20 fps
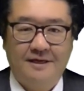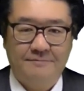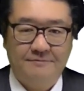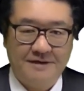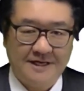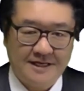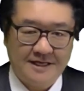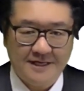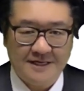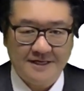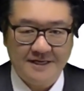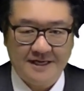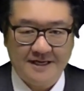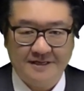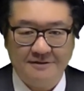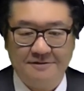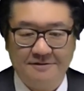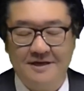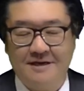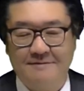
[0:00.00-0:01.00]
マナー違
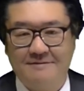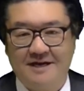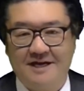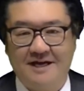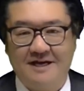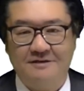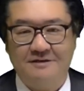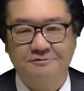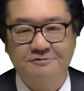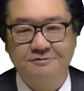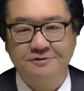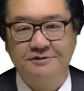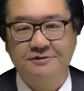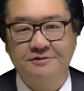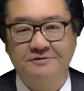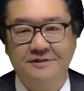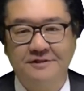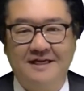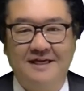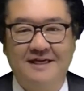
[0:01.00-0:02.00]
反といえば、服
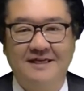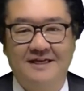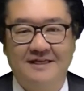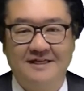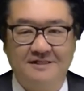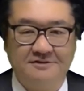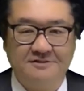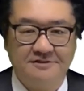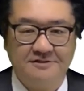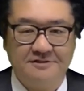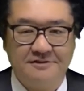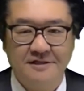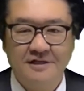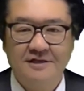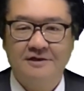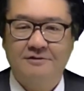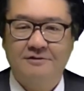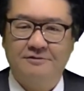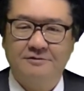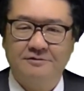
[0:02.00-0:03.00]
装だけでなく、
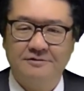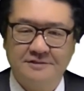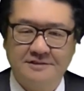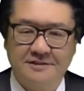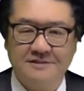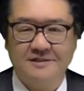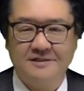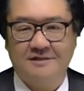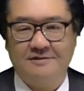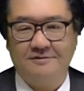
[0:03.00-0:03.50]
香水